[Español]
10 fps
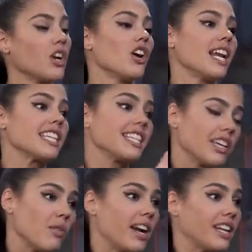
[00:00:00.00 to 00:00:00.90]
Bueno, eran
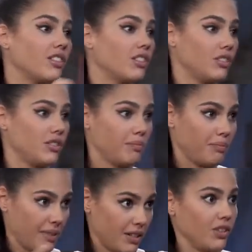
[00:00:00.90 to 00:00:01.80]
siete guarritos,
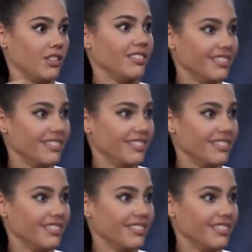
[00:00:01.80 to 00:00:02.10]
pero...